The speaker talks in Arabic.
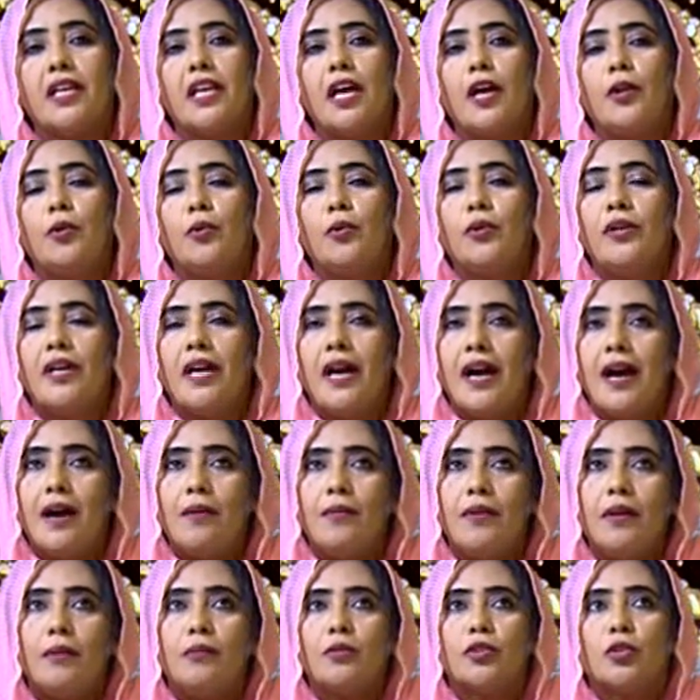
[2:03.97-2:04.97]
لأنه هي
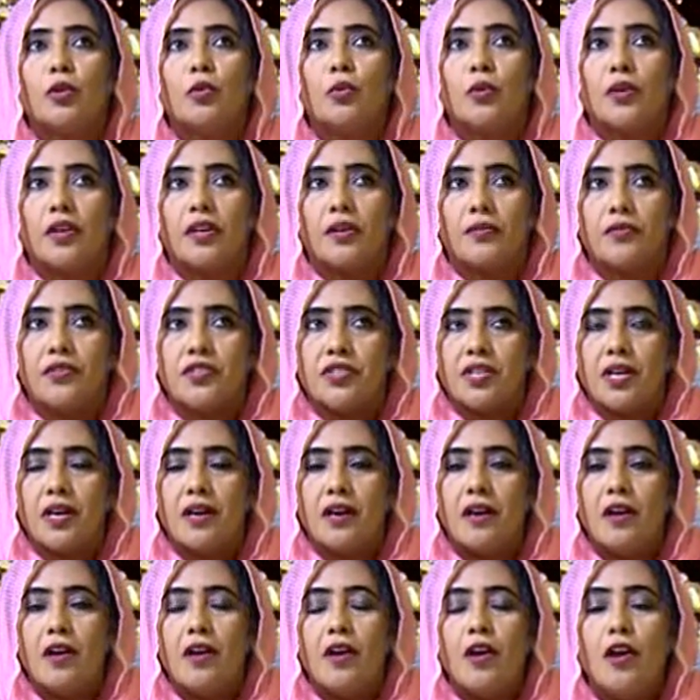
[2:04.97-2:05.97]
عاملة مطورة نفسها
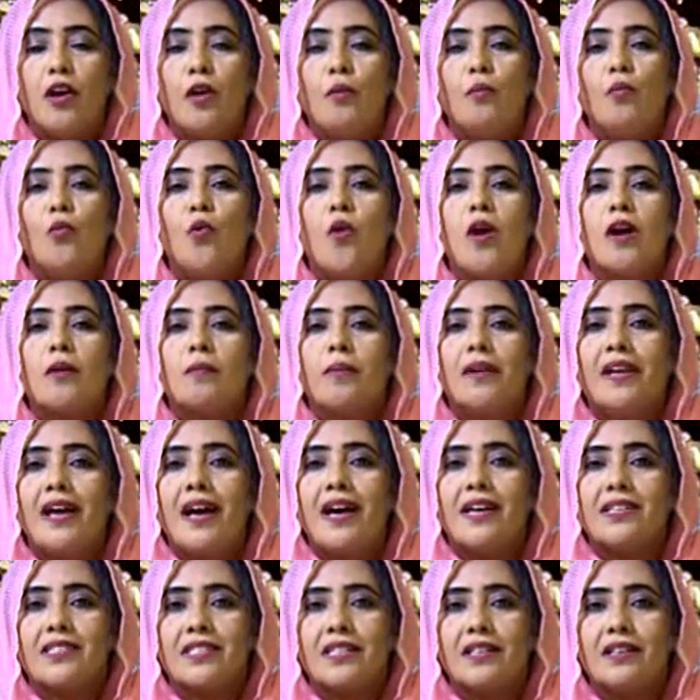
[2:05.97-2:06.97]
مواكبة
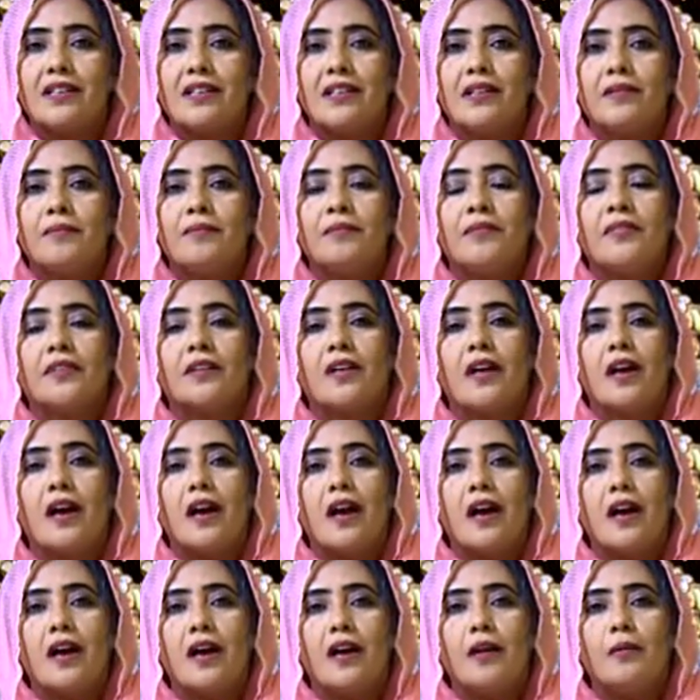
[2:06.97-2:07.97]
الحاصل
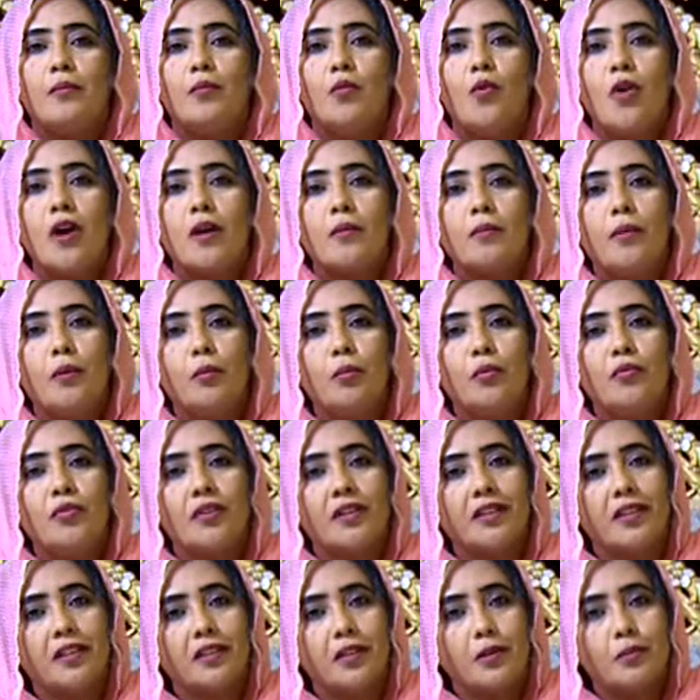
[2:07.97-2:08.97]
آه، مواكبة
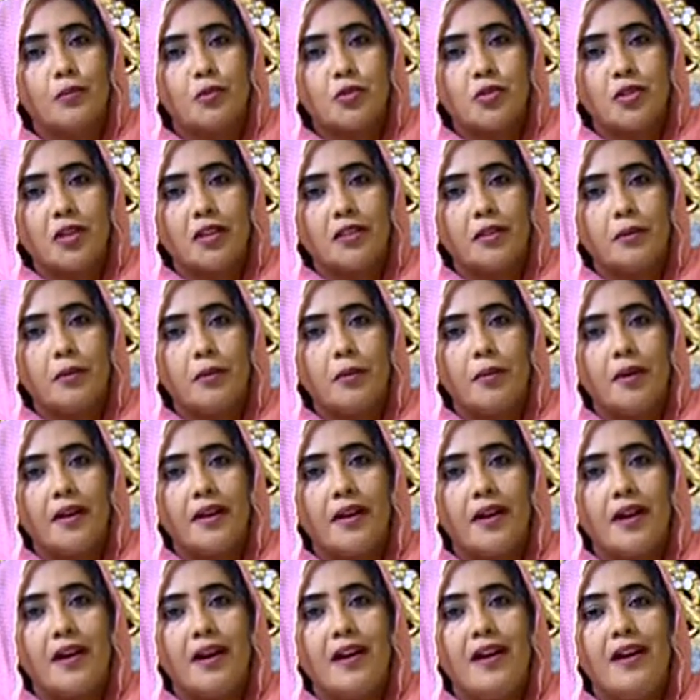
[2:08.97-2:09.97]
المفردات المستخدمة
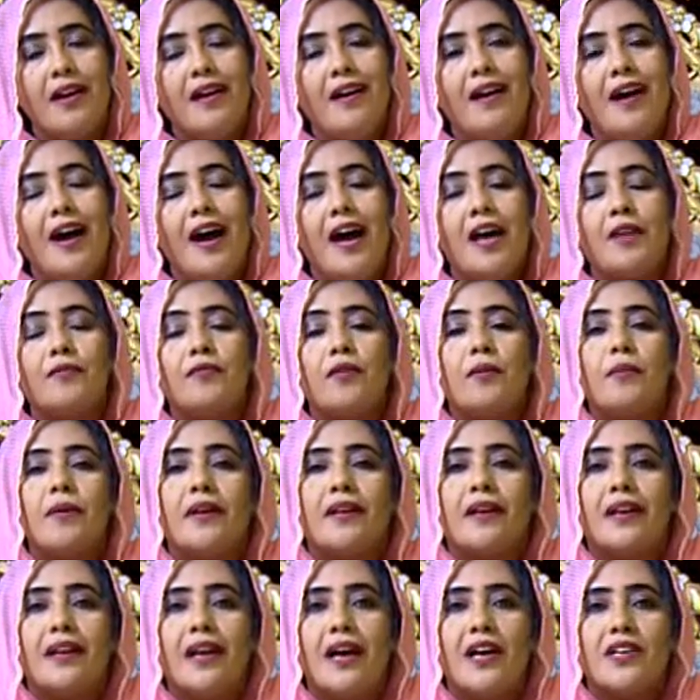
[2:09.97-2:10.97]
برا عارفة
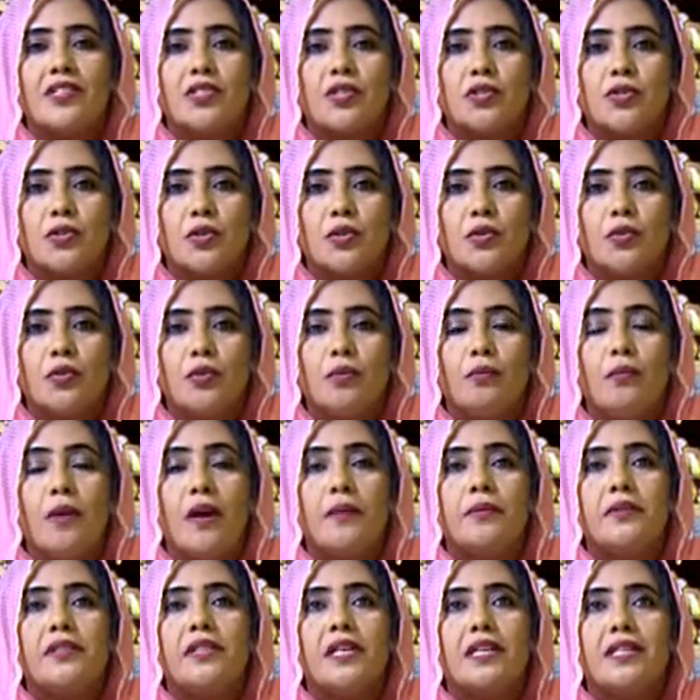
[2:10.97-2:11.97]
برا الحاصل شنو ما
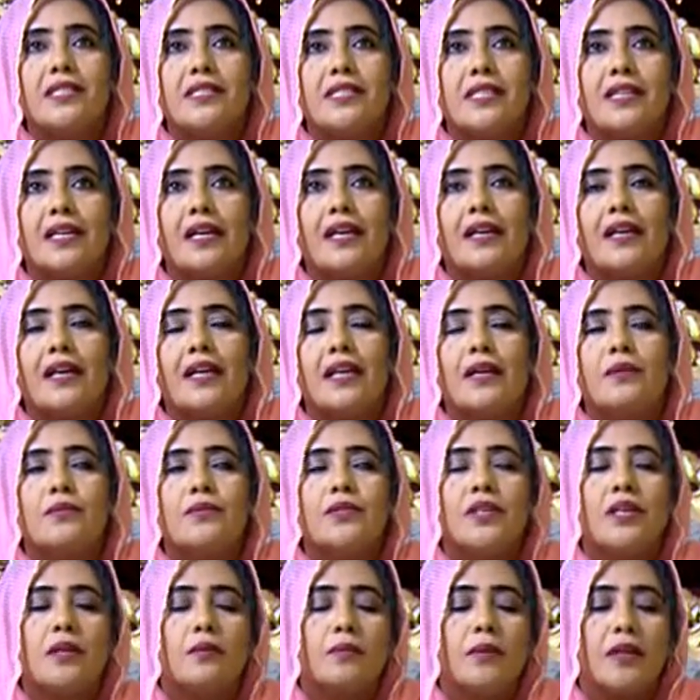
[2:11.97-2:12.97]
بتجهز لك الكلام
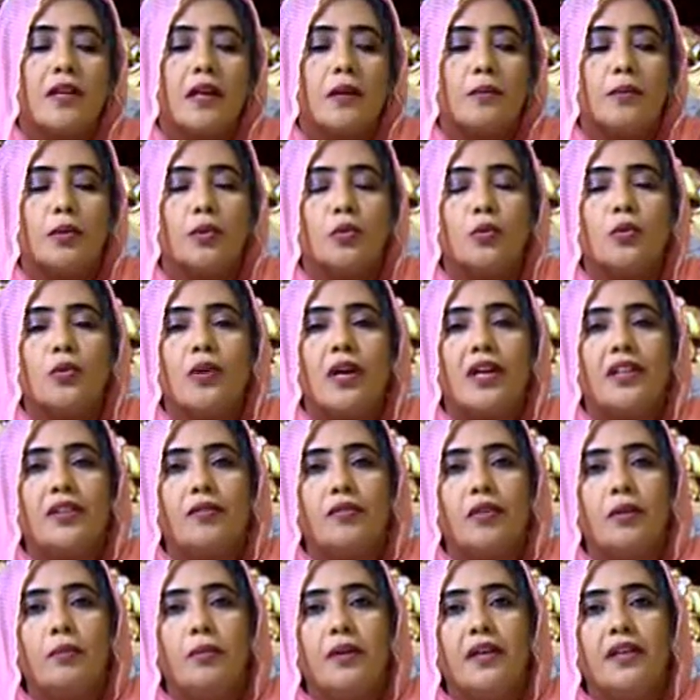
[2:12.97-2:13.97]
زي المرأة اللي بتكون قاعدة
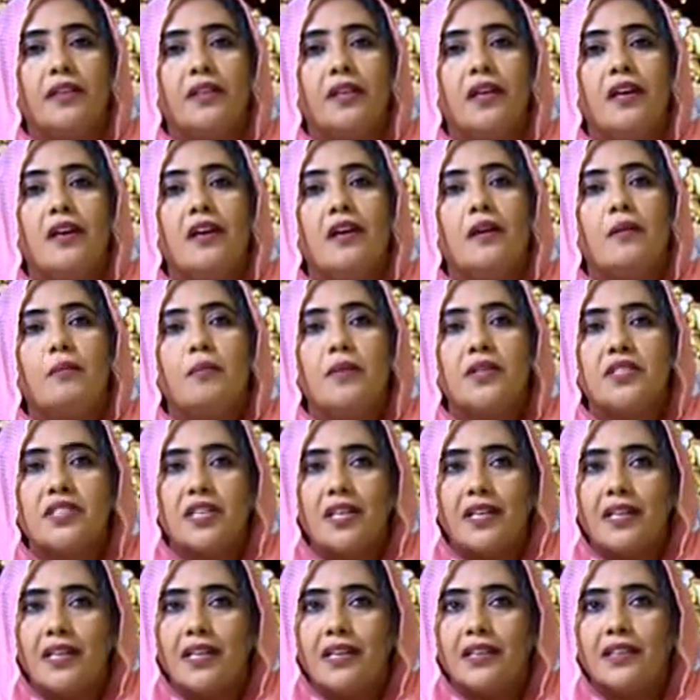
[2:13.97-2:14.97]
في البيت بس
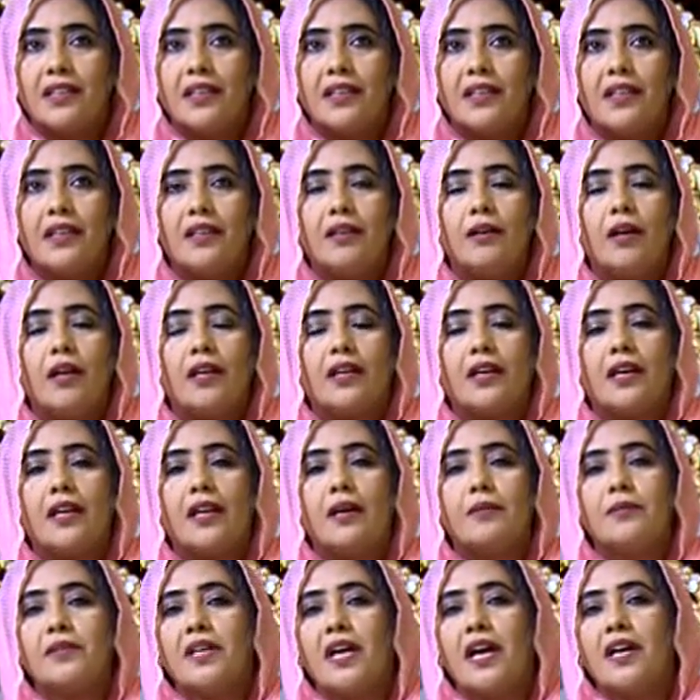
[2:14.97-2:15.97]
الليلة تجي
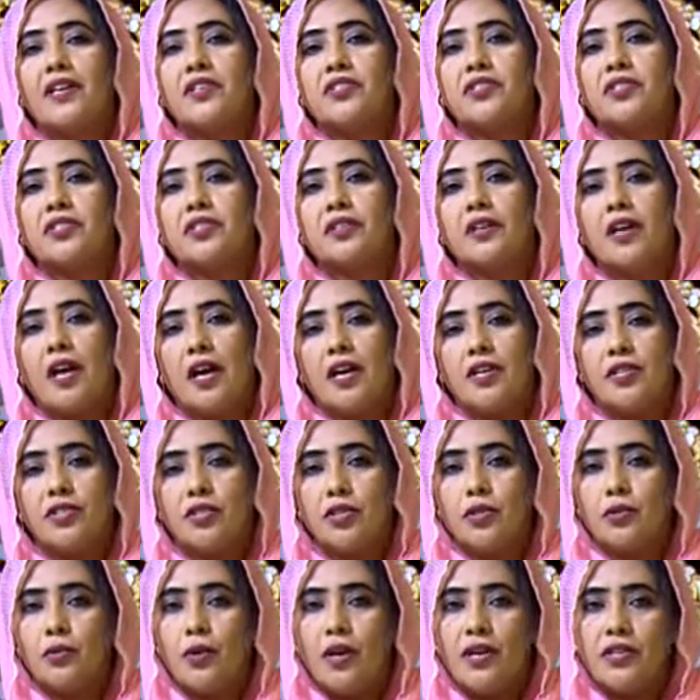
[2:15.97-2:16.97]
الكلام جاهز
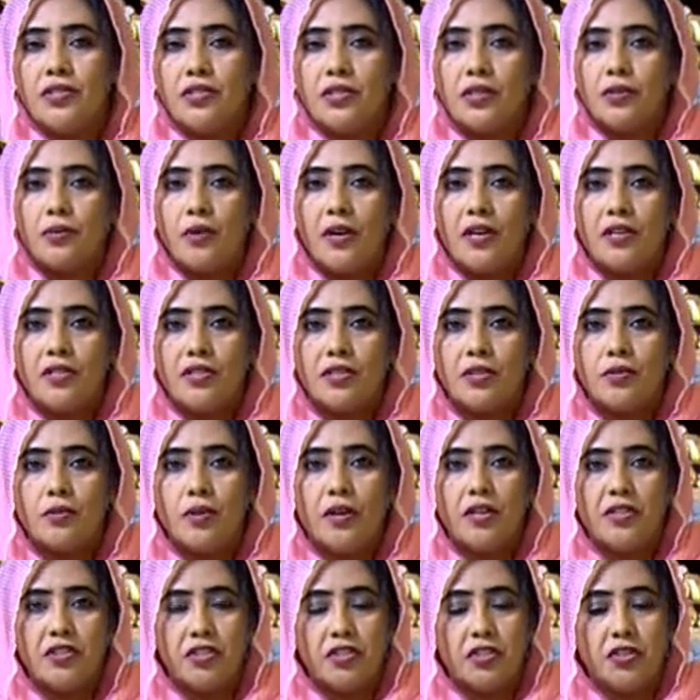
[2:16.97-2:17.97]
عايزين وعايزين وعايزين
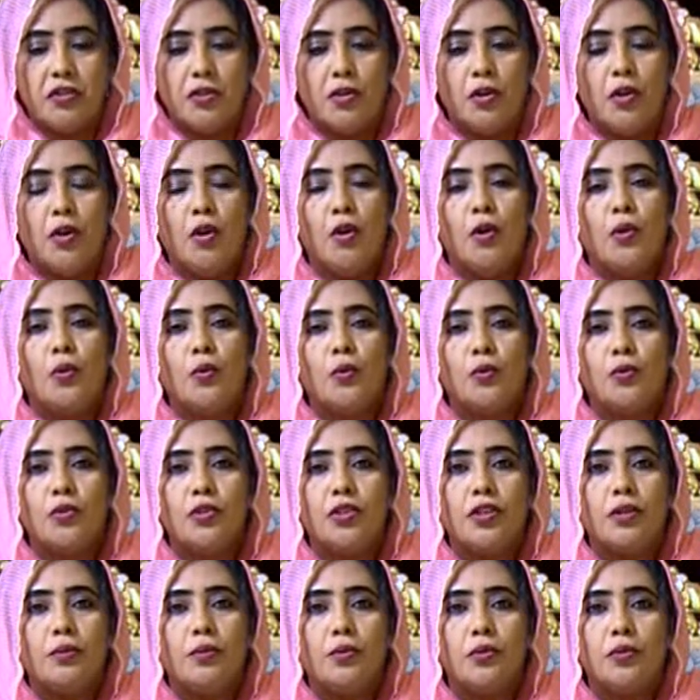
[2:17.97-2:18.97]
وعايزين
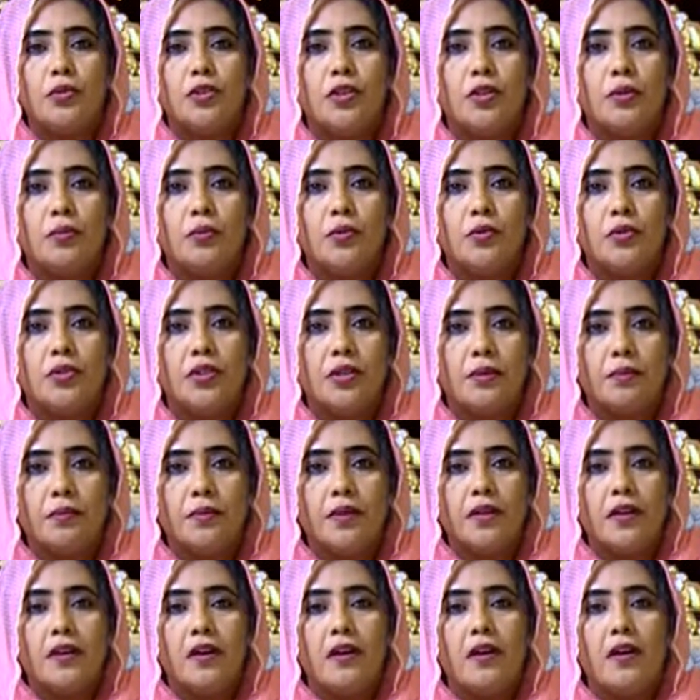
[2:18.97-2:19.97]
وتجيب وتجيب وتجيب
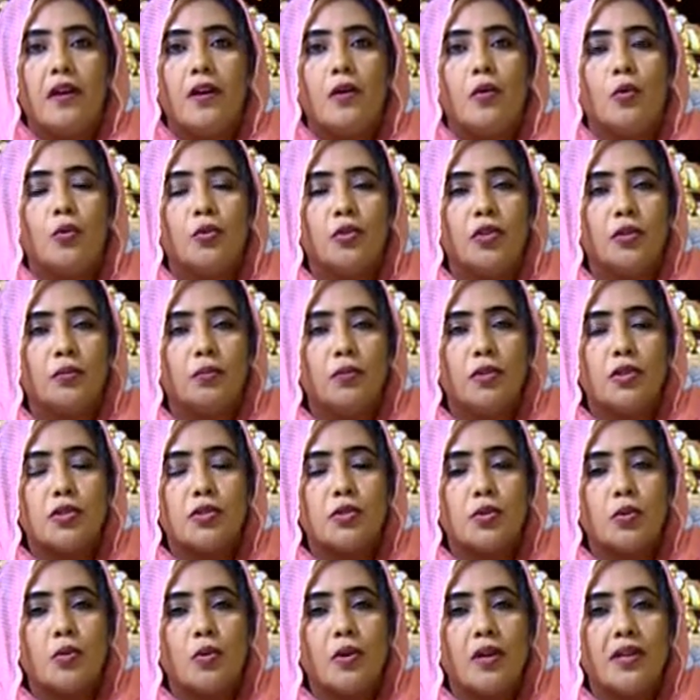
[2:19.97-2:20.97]
وجيت من
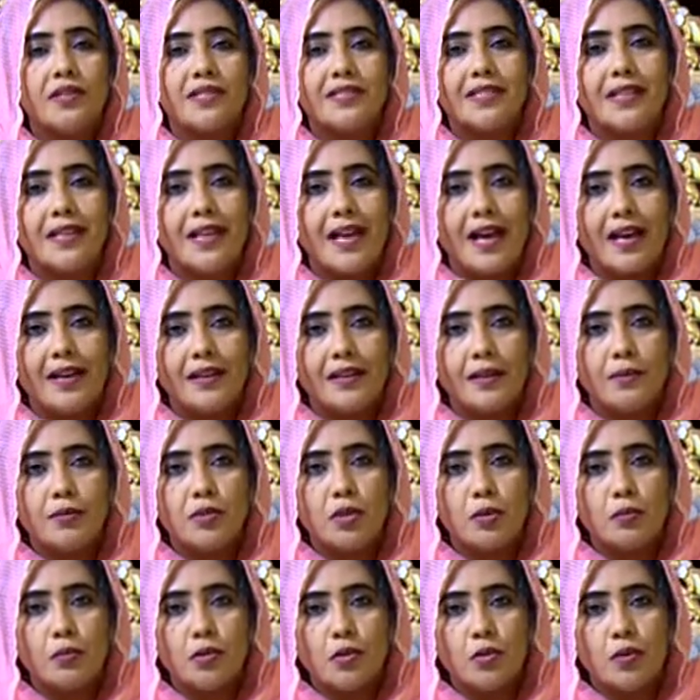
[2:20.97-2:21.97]
الشغل هسي لا
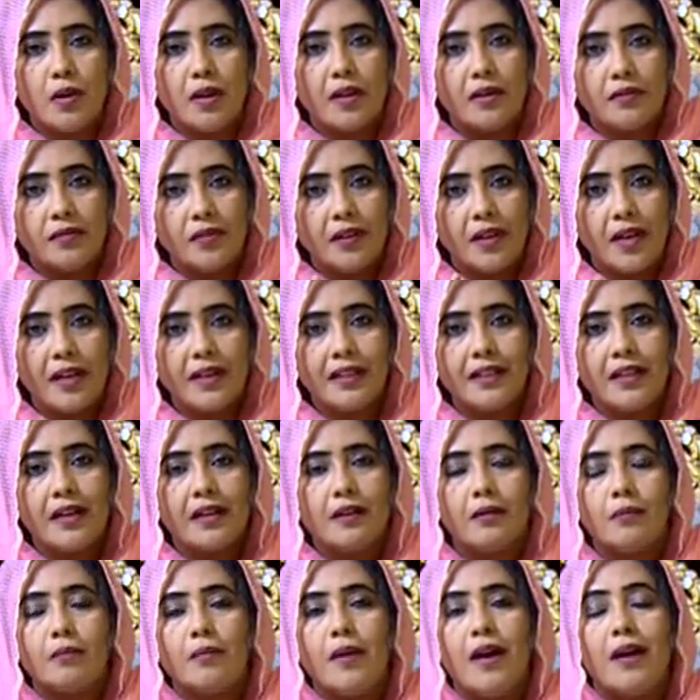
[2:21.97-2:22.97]
نمشي المشوار الفلاني
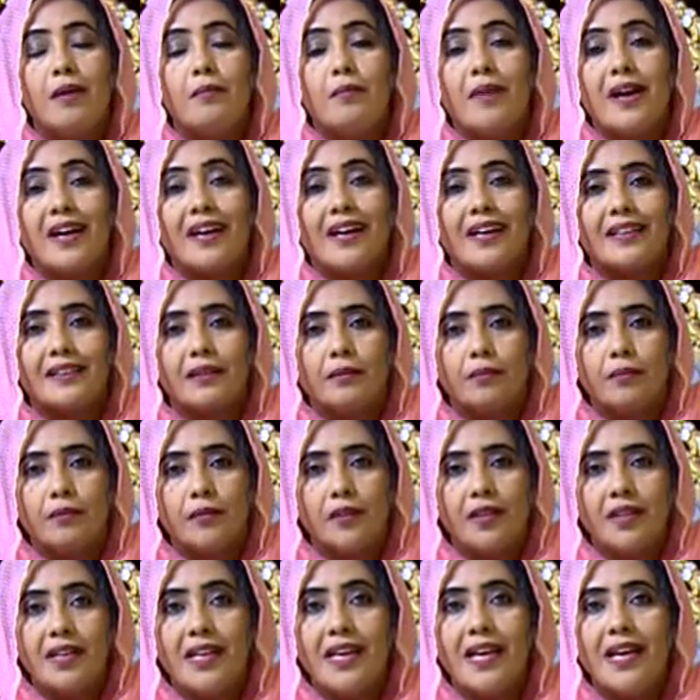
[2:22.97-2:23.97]
ذاك ما ما قادر
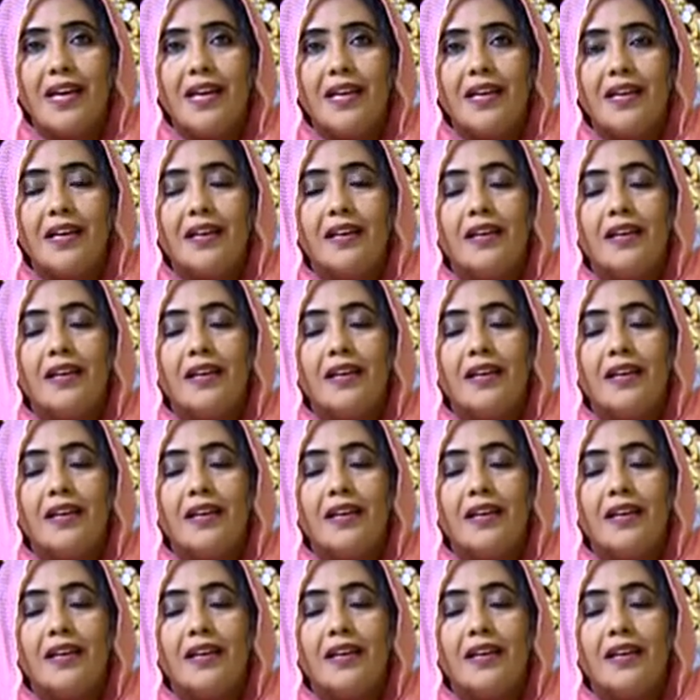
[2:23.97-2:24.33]
ليه؟